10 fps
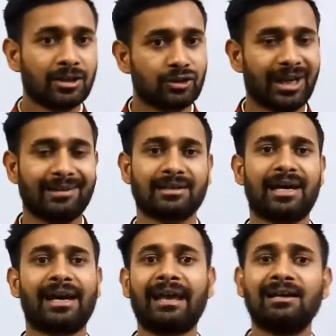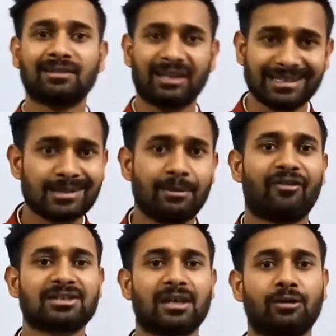तो ध्यान रखना है कि किसी भी
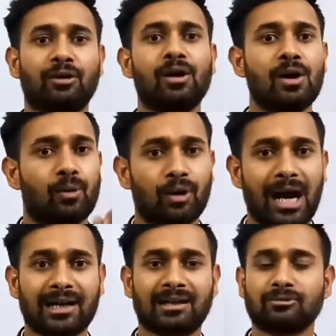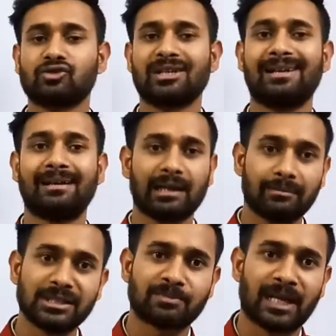फसल को उगाकर उसे नए
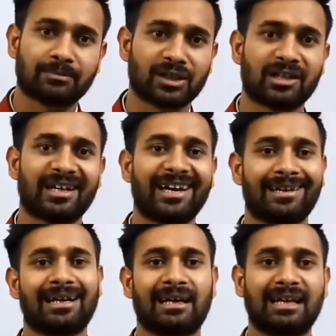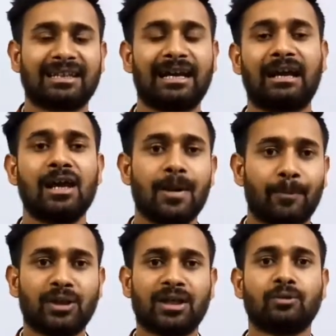बीज प्राप्त करना ही क्या कहलाता है
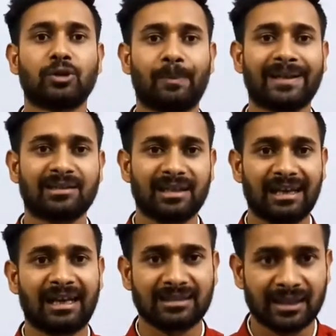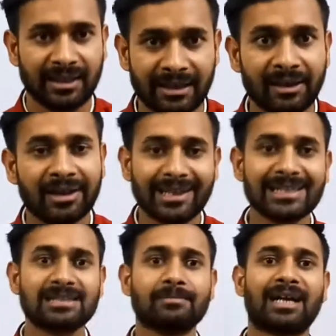पुनर्उत्पादन कहलाता है
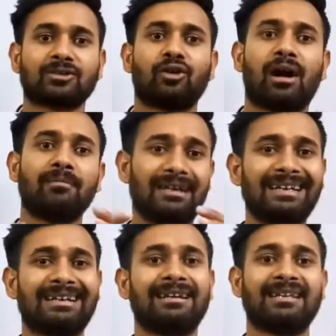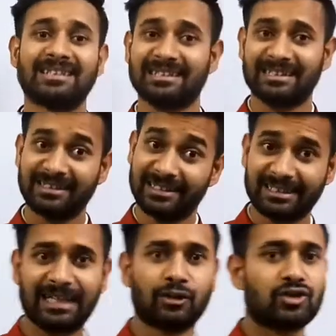इस बात को हम लिख लेते हैं
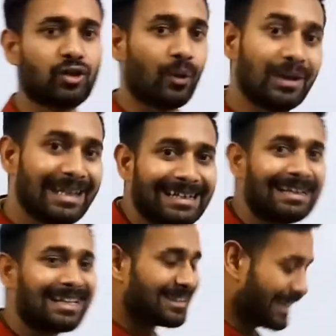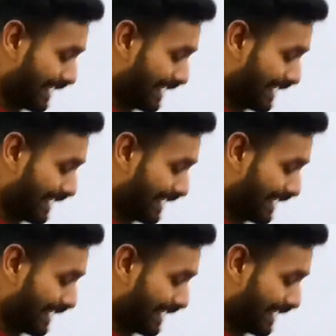क्या दोस्तों लिख लेते